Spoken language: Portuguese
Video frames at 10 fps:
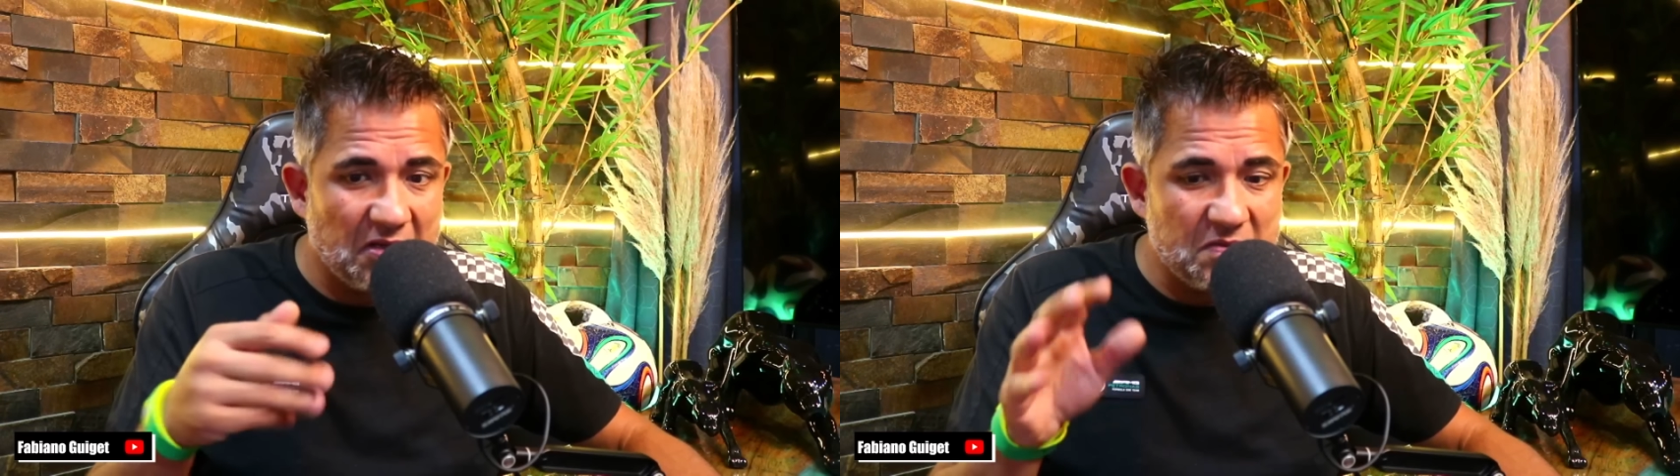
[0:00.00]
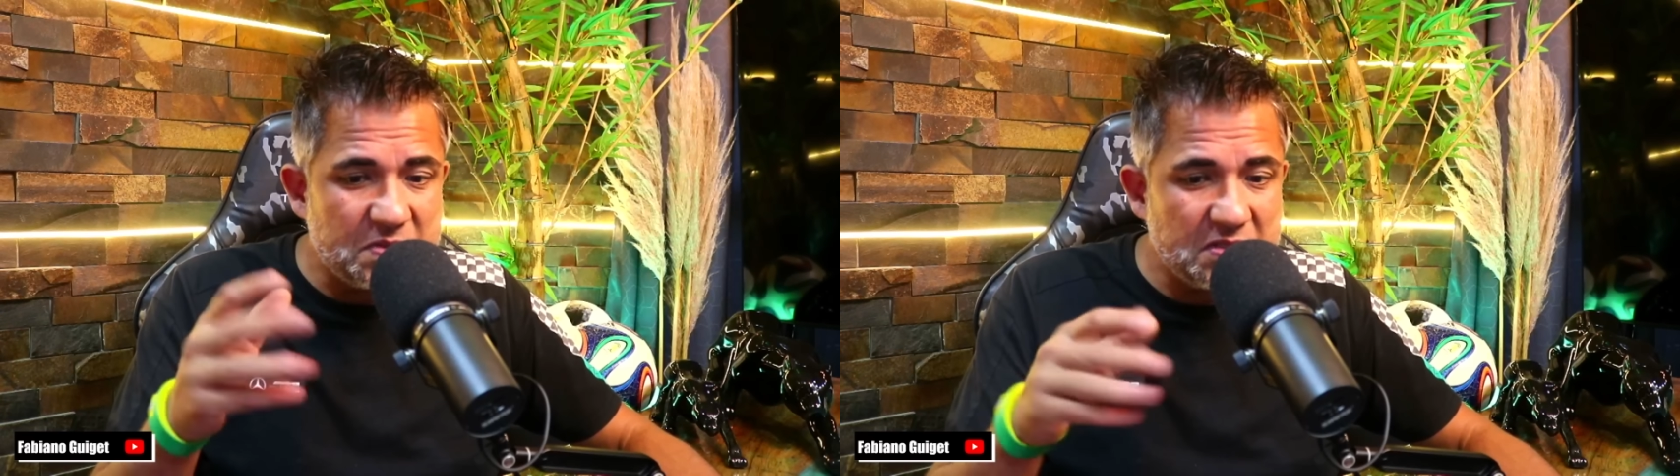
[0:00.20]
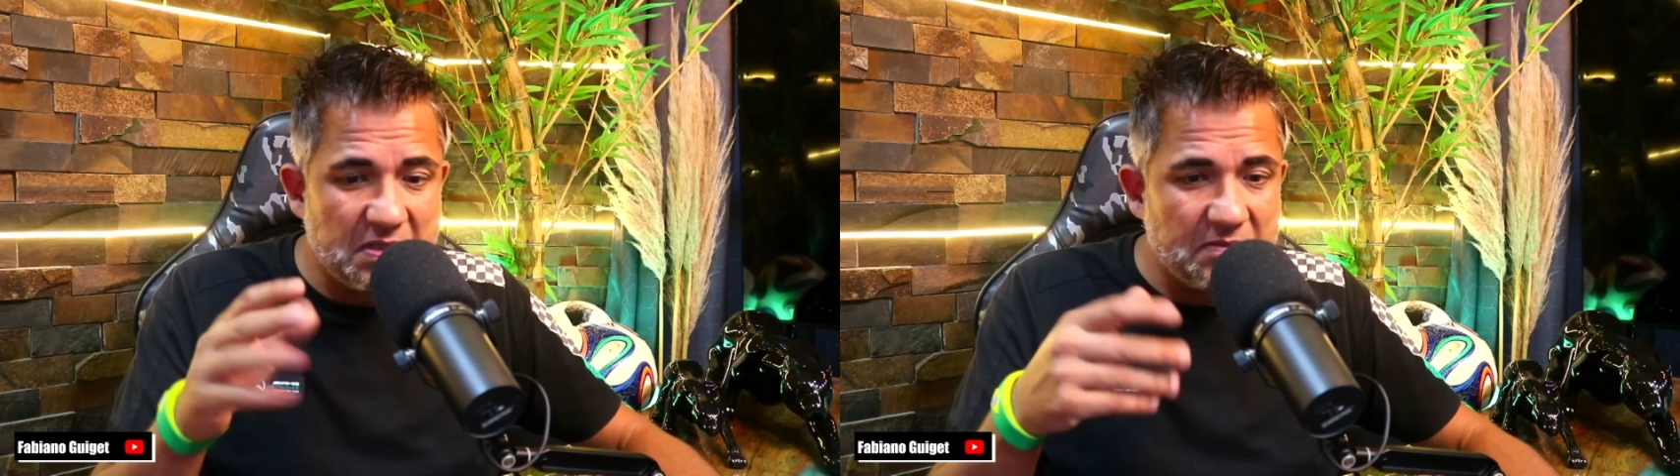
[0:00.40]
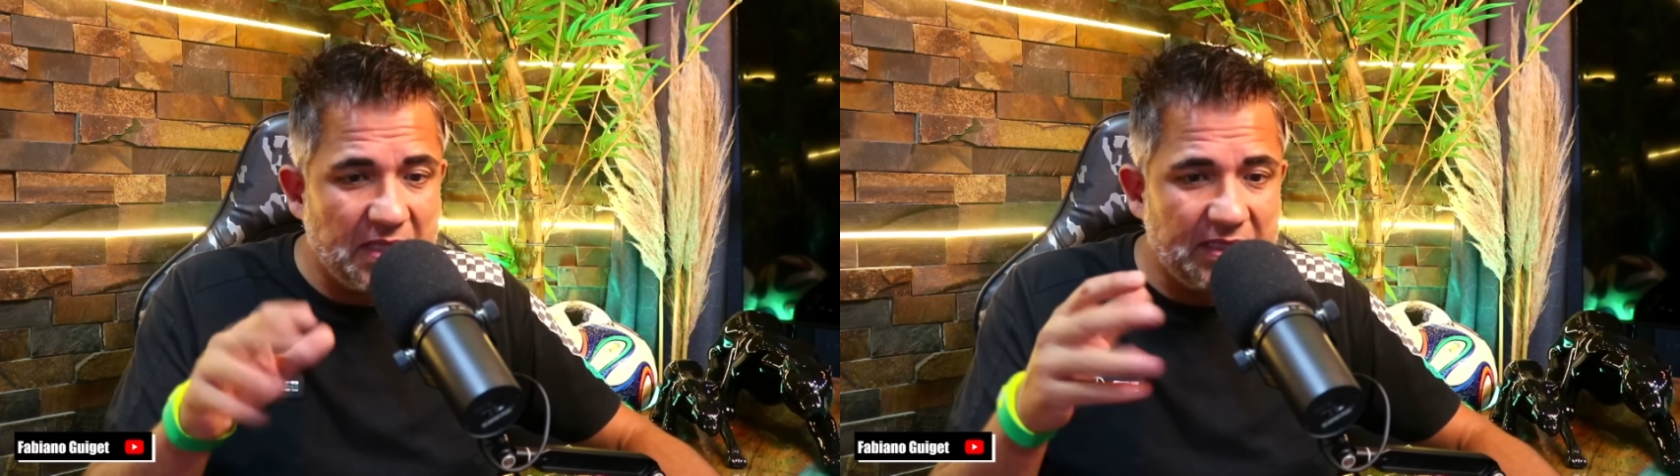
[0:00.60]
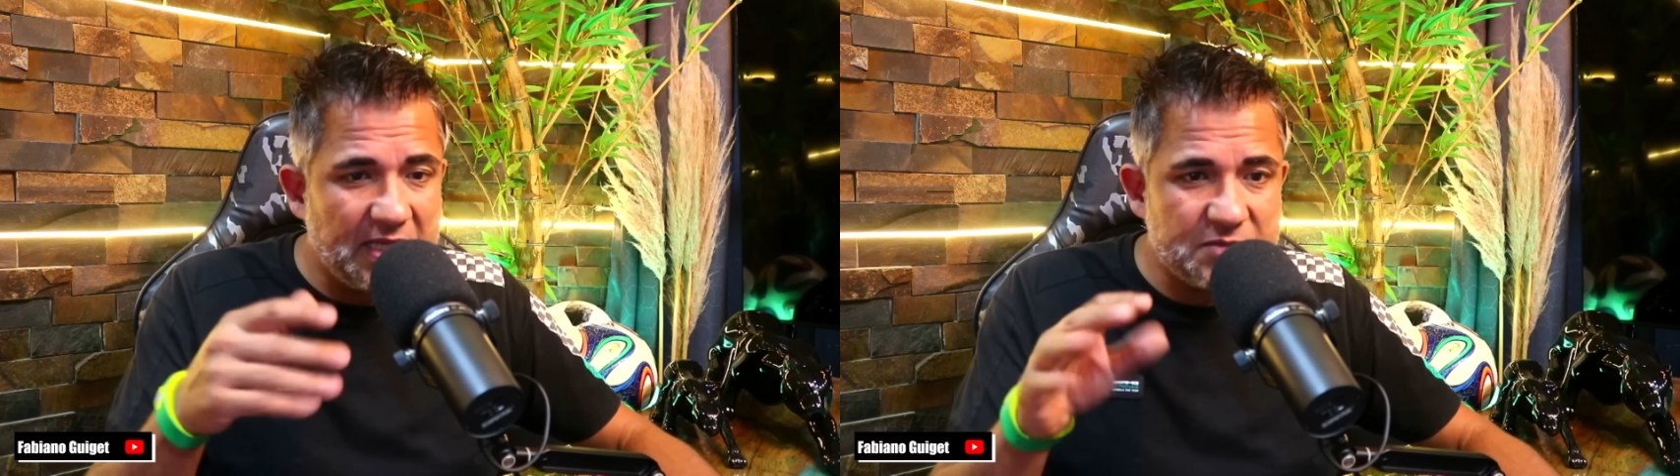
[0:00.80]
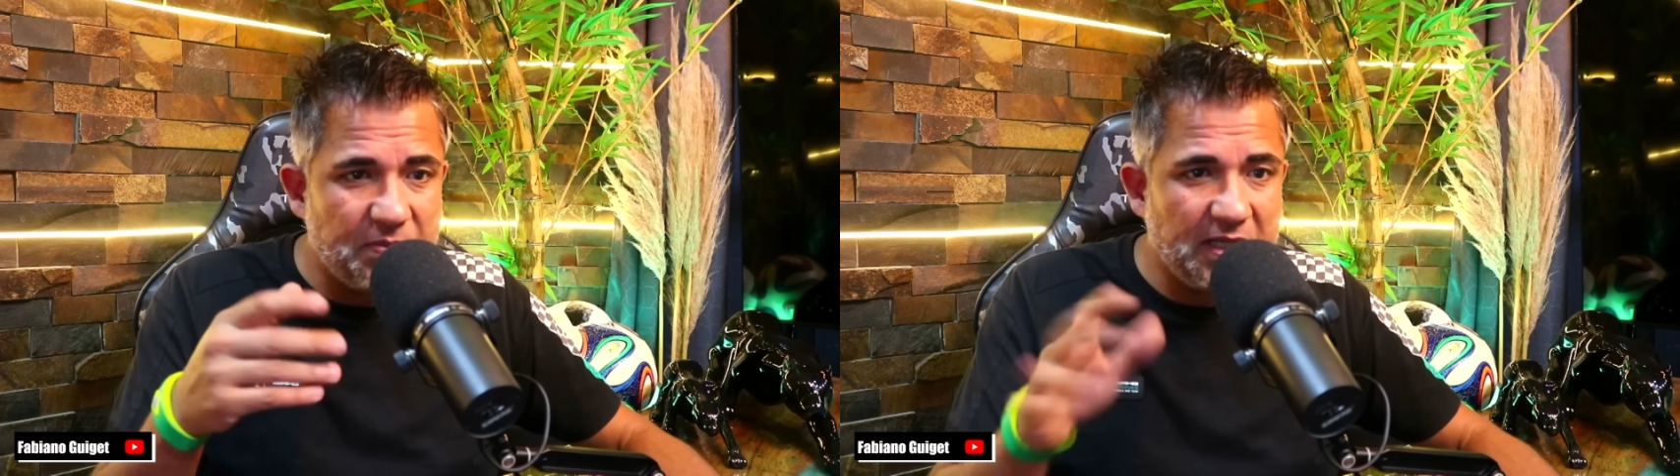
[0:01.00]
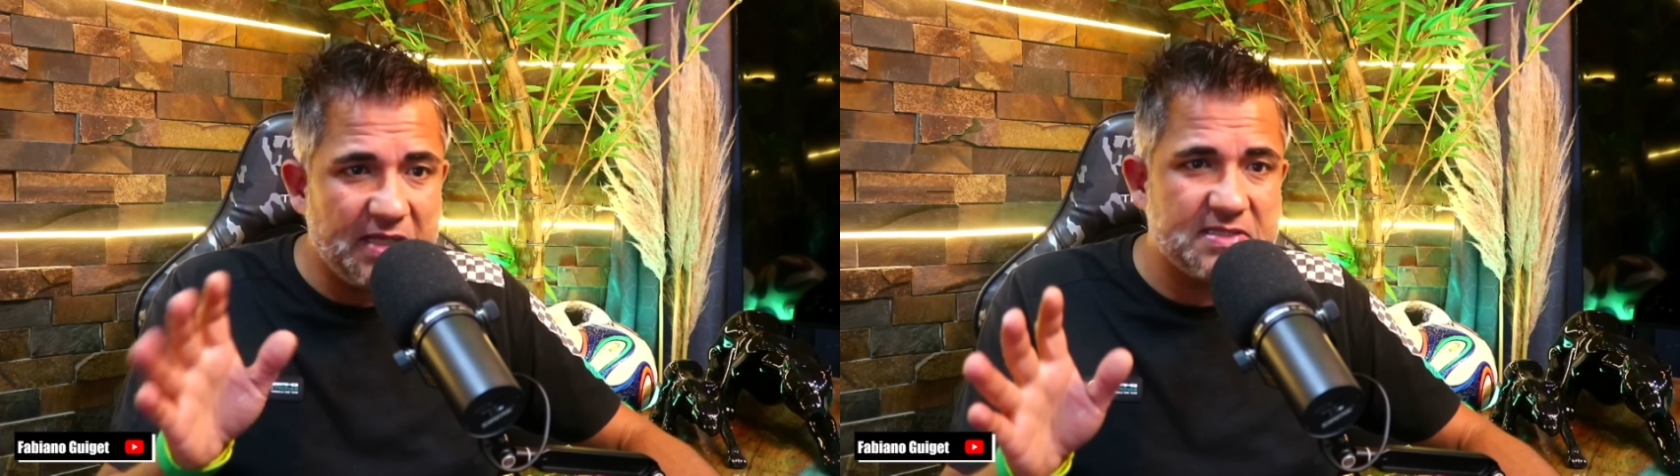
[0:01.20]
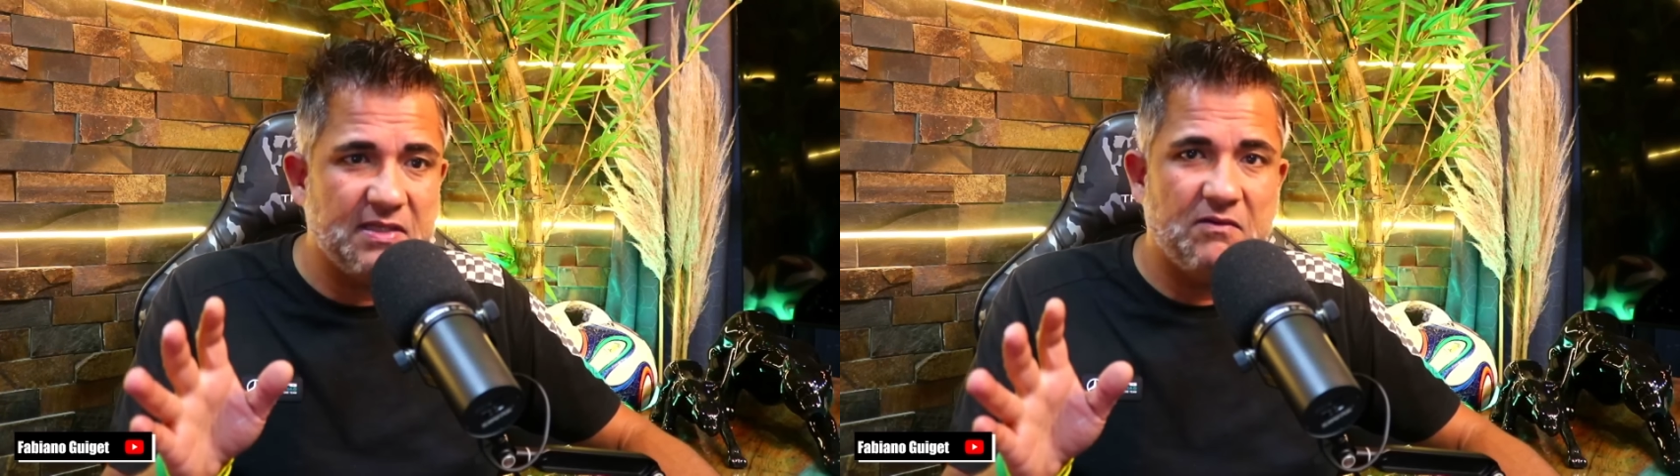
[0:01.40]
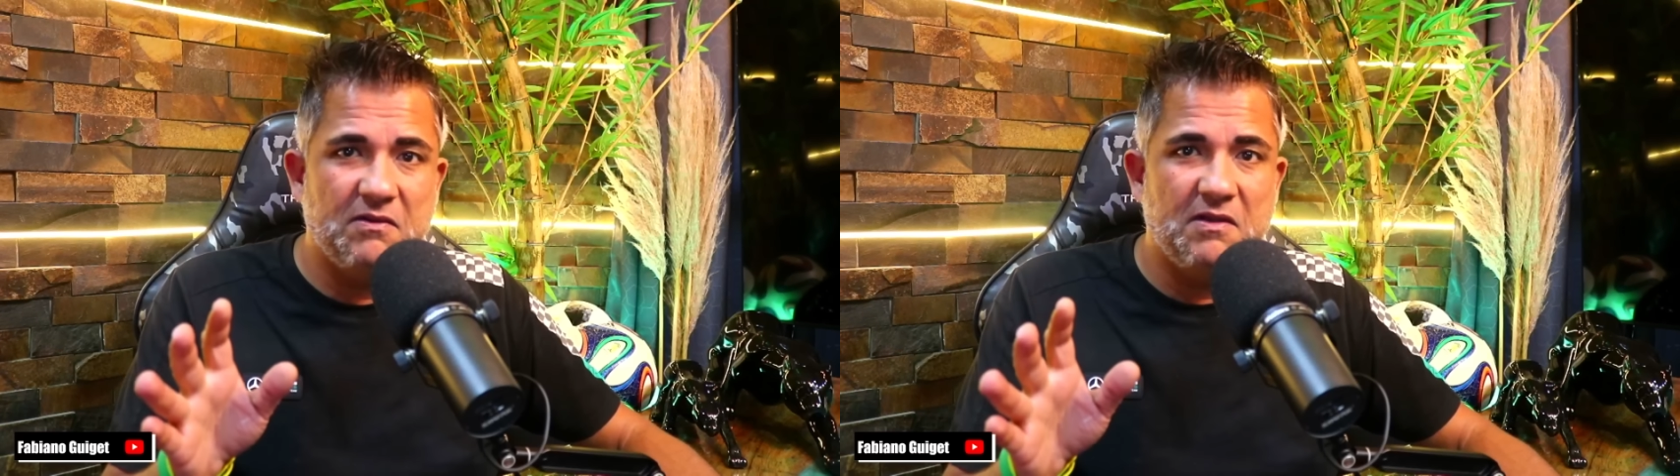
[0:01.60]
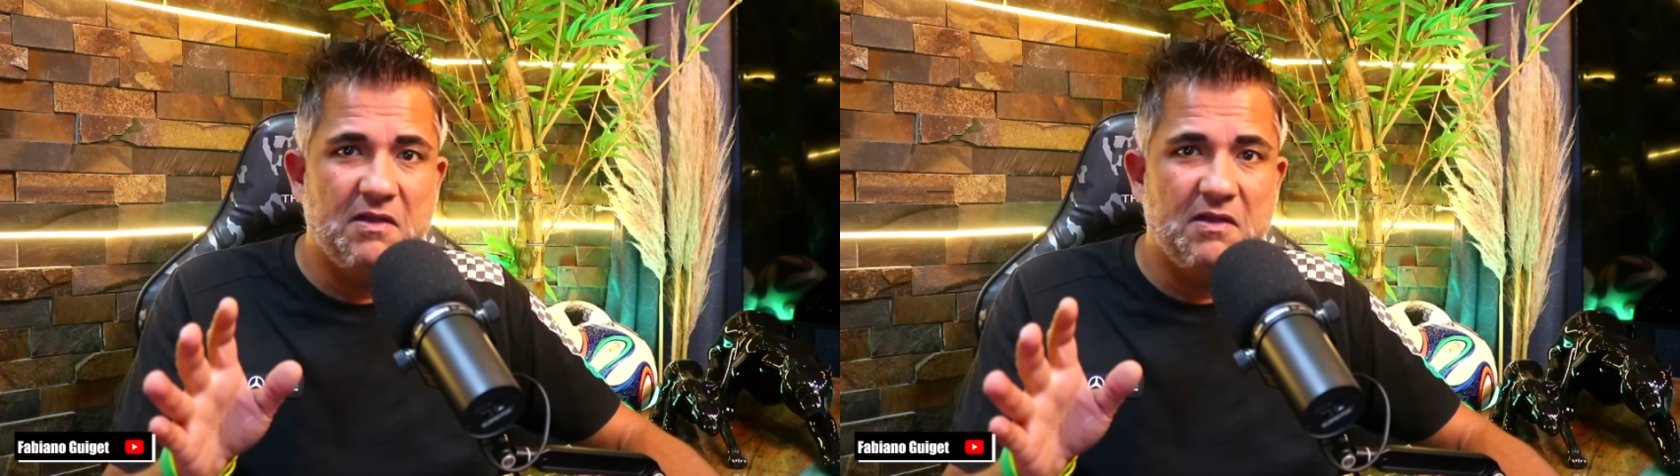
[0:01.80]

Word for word: não precisamos nem dar explicação.